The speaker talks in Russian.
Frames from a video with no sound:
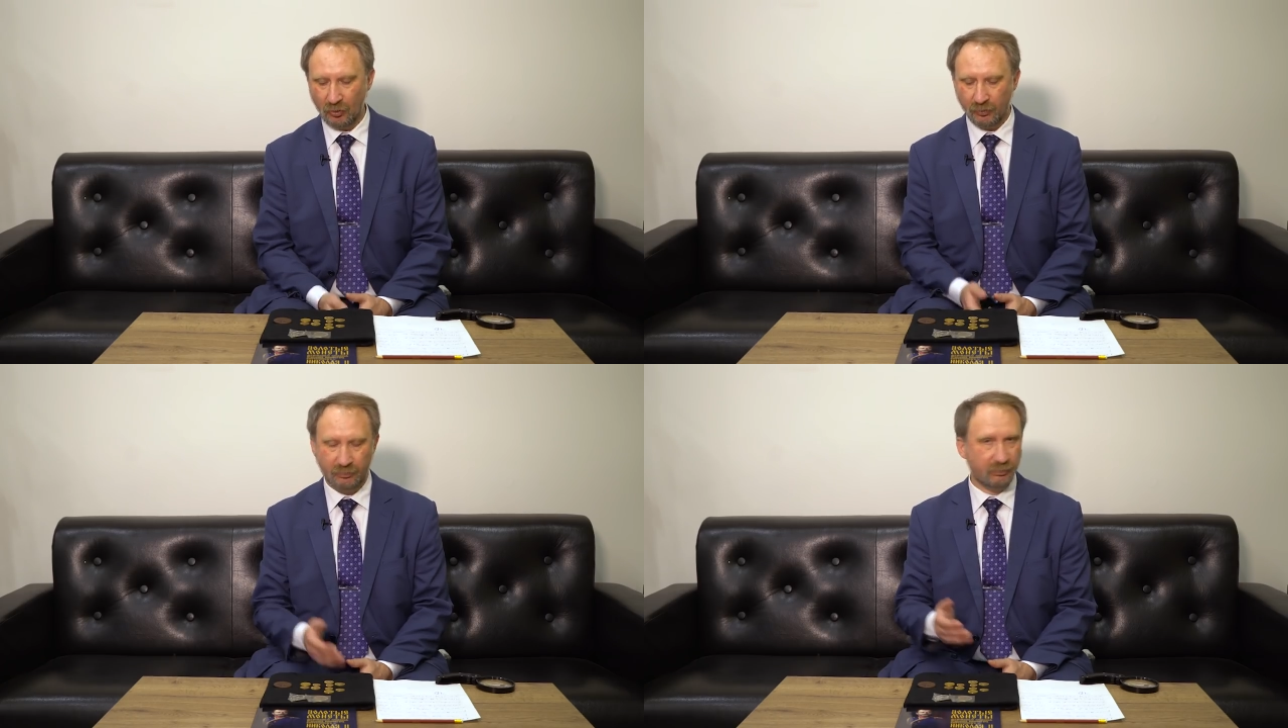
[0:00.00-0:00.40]

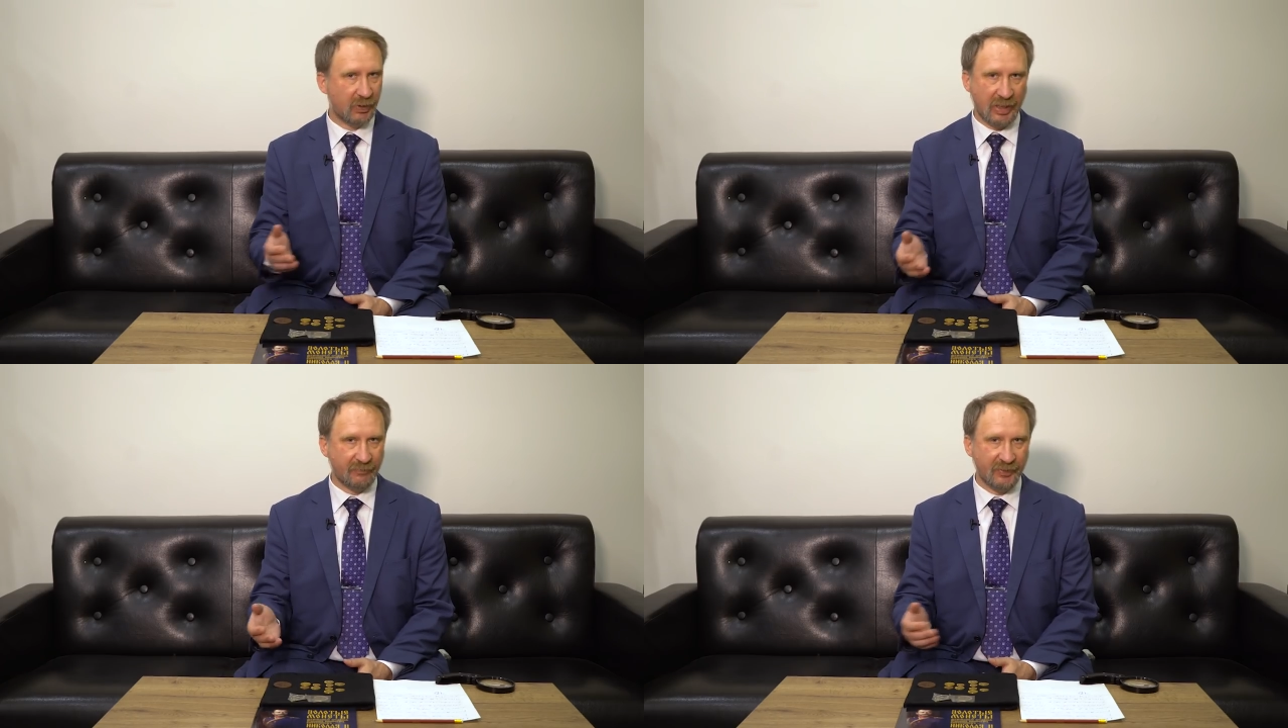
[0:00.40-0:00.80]
Ну,
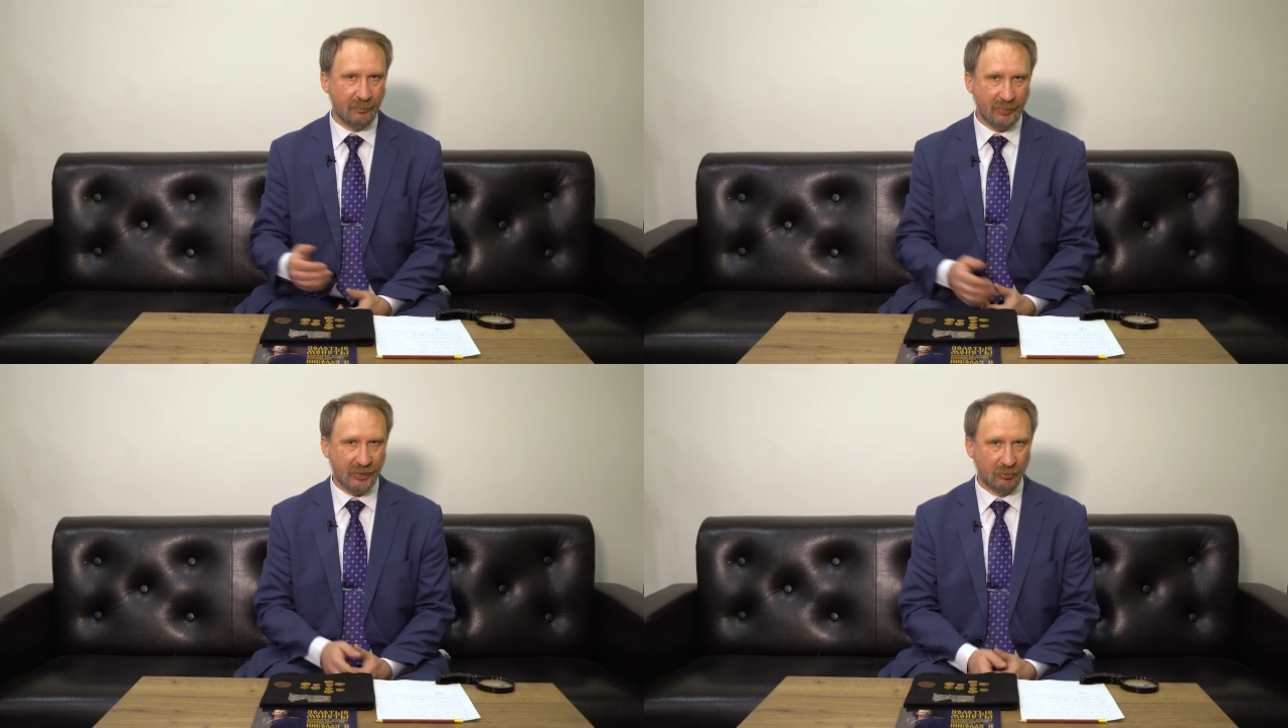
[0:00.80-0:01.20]

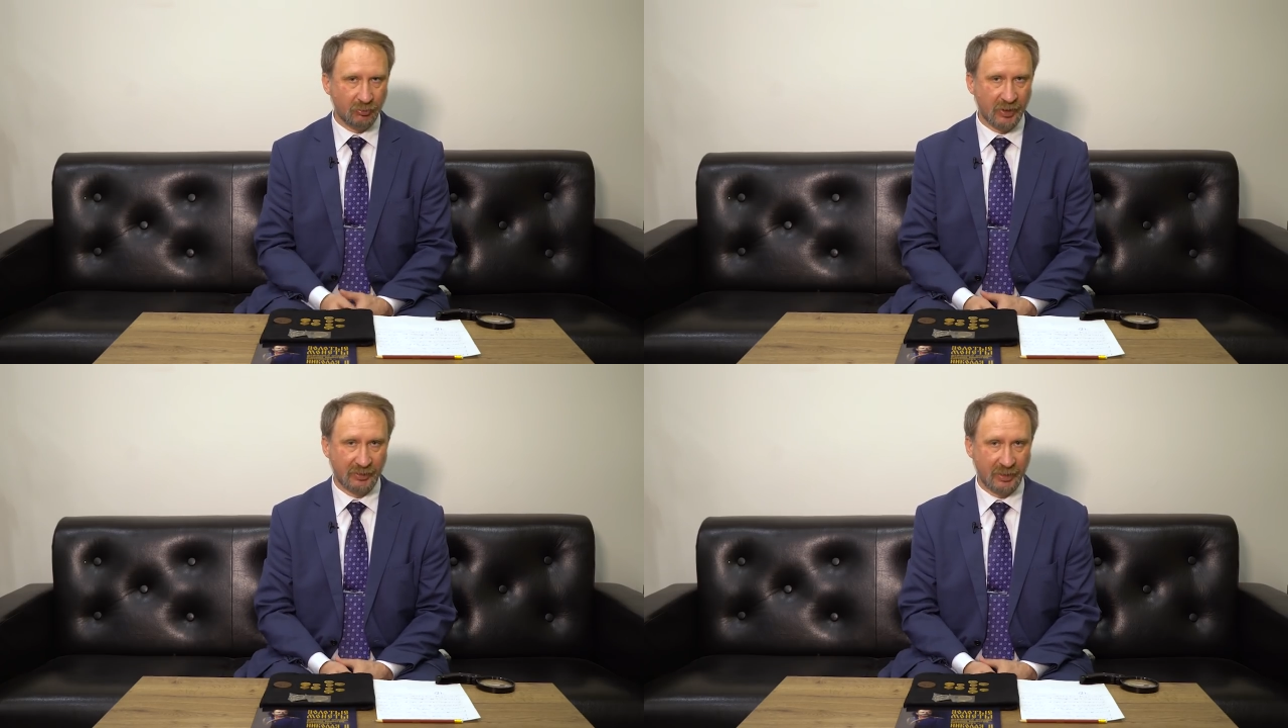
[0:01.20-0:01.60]
главный приз
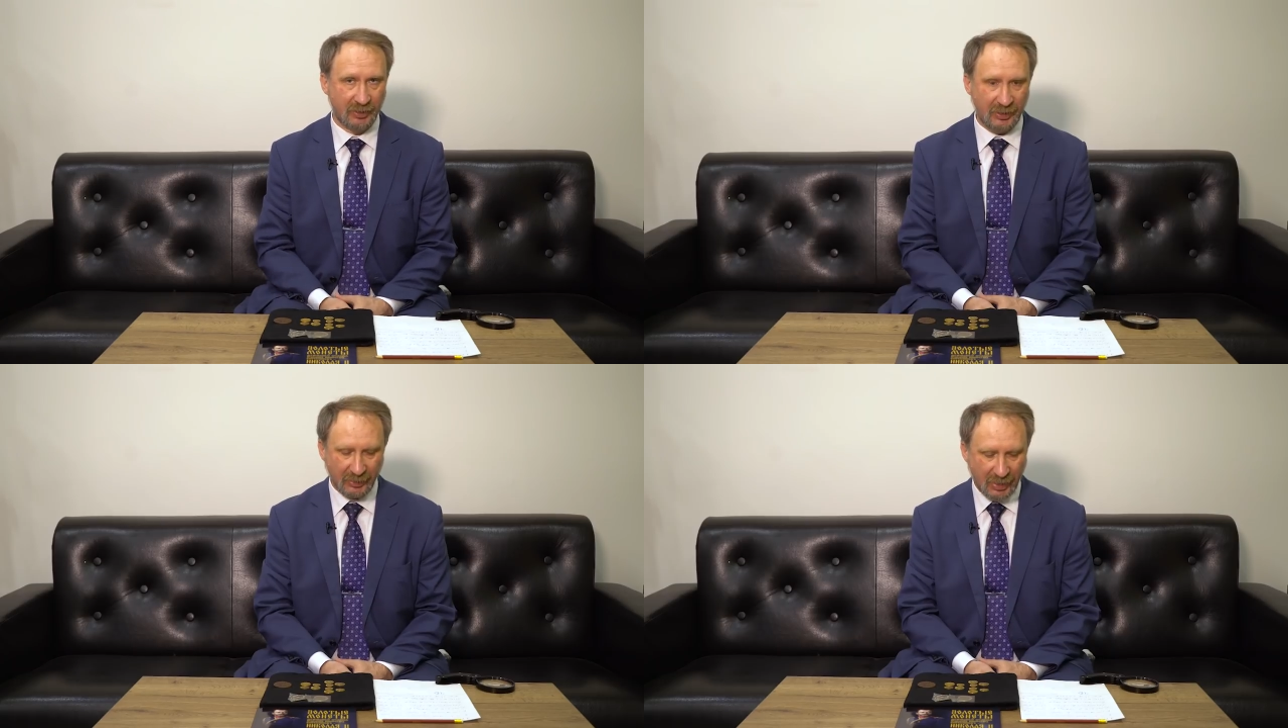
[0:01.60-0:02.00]
у нас
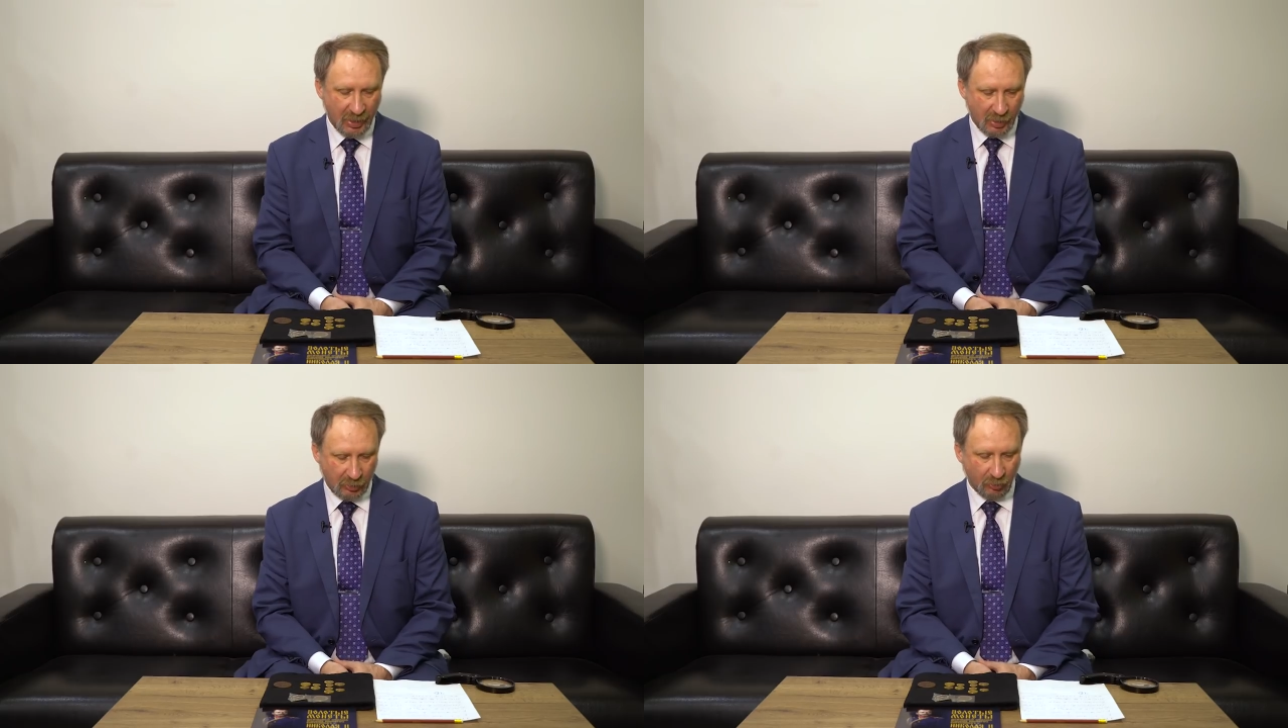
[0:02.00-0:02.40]
один,
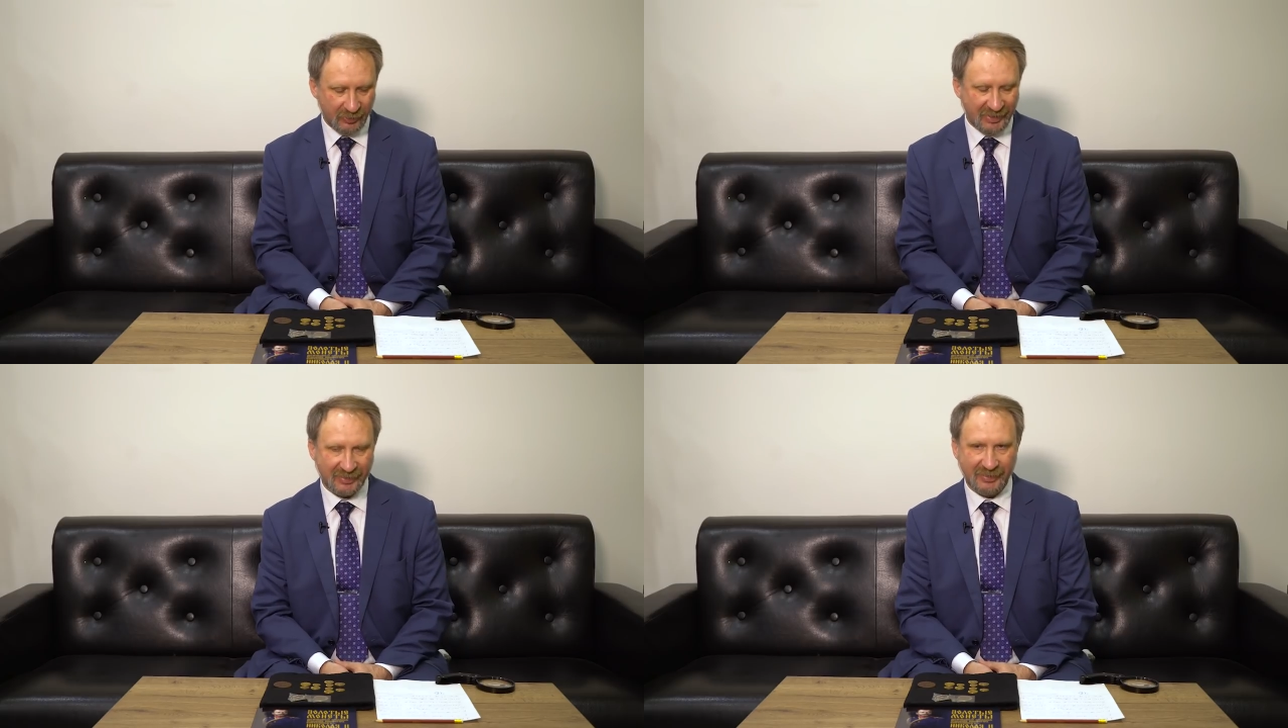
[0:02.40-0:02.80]
и
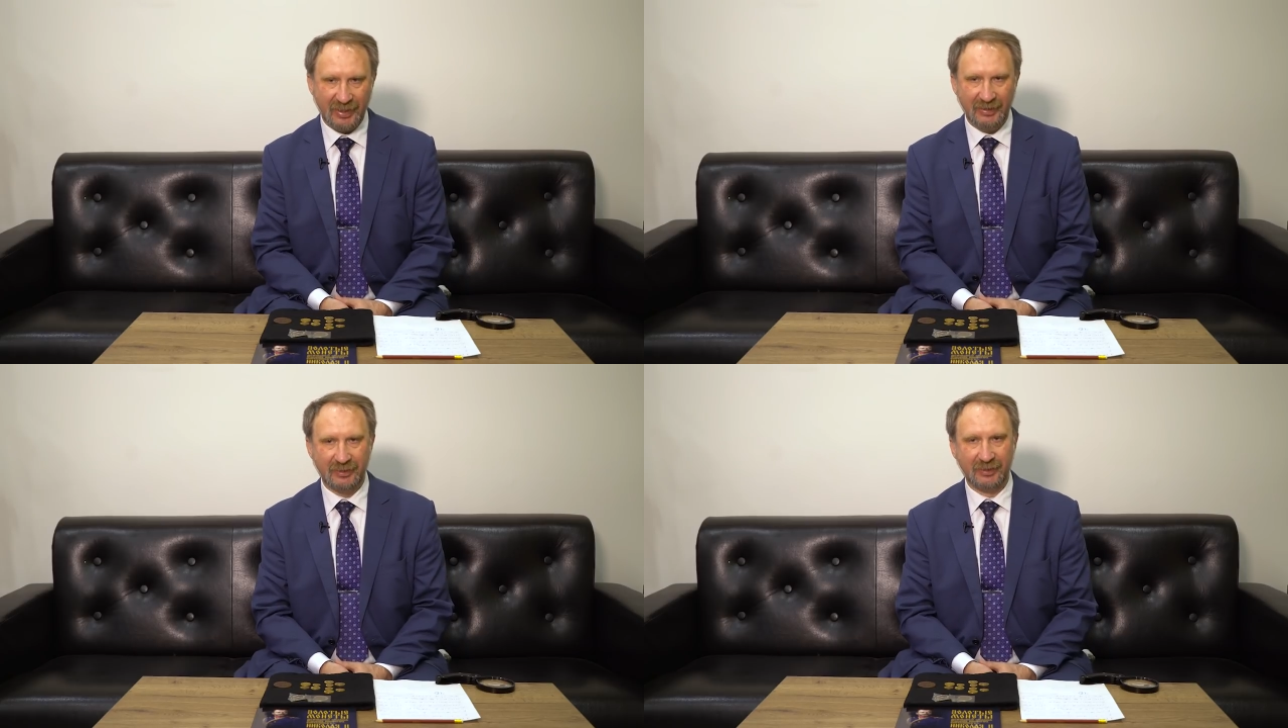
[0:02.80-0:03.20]
он
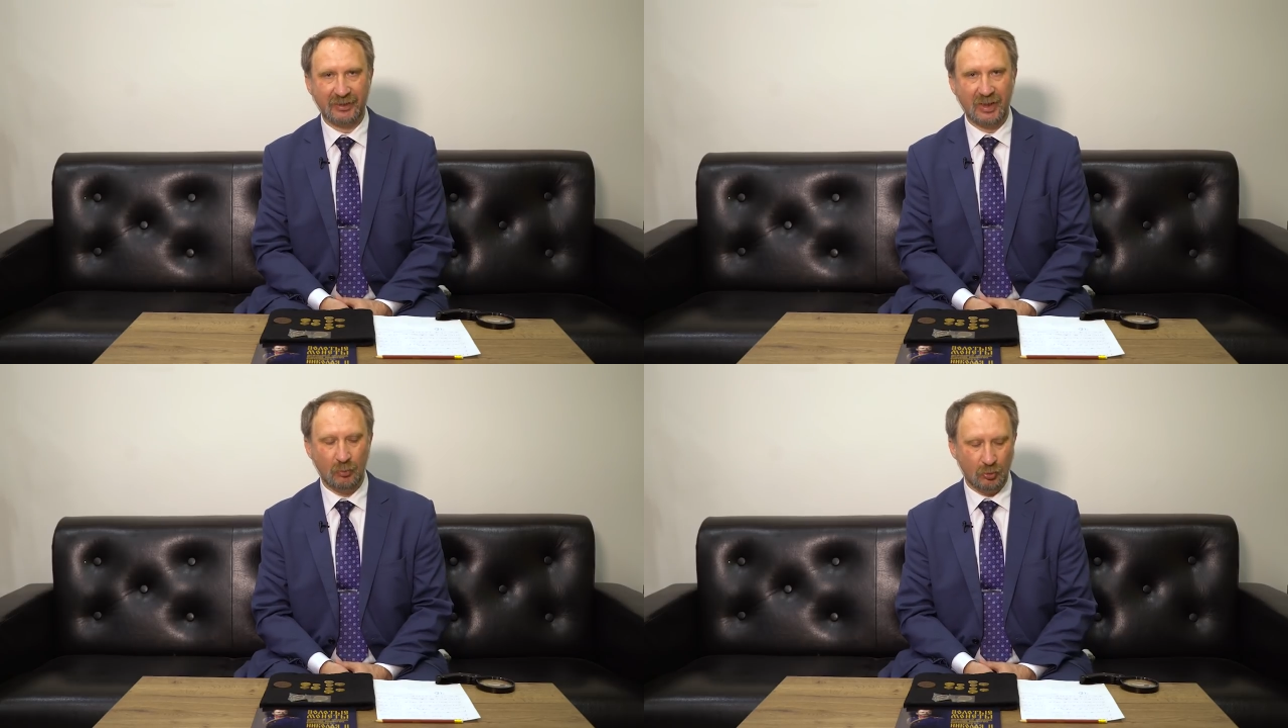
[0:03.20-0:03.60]
достанется
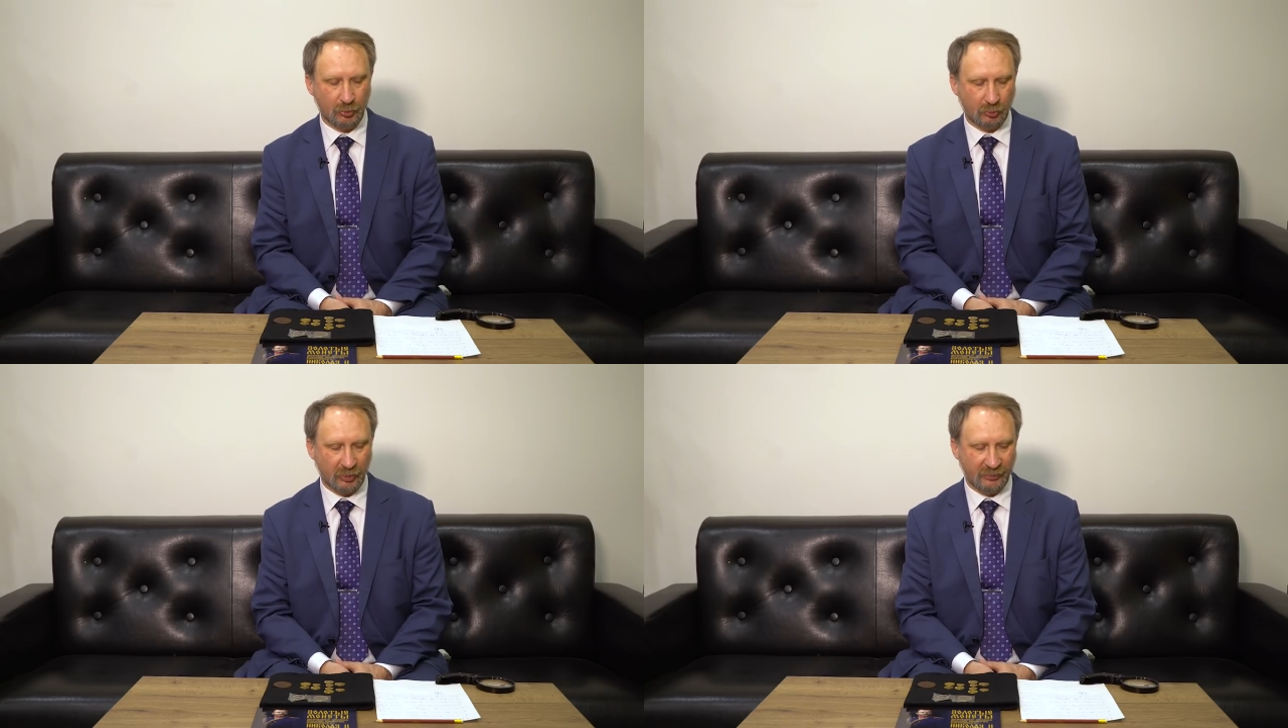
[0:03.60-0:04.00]
тому,
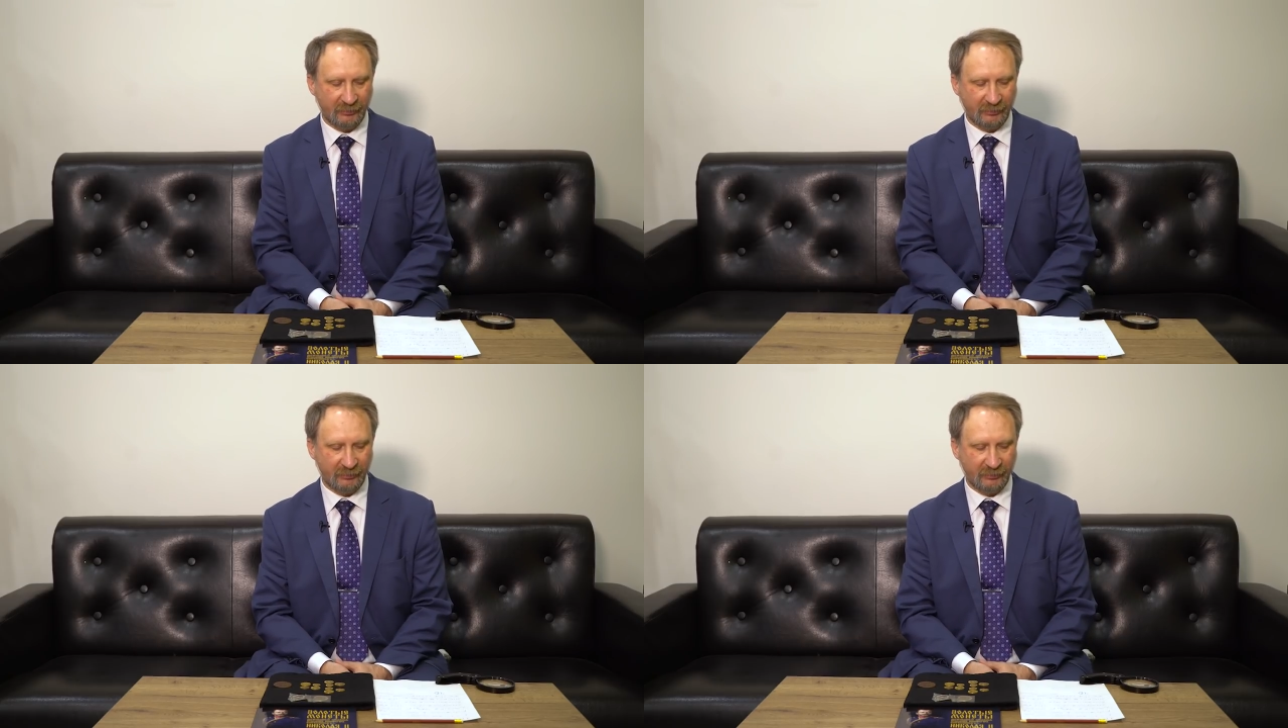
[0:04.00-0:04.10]
кто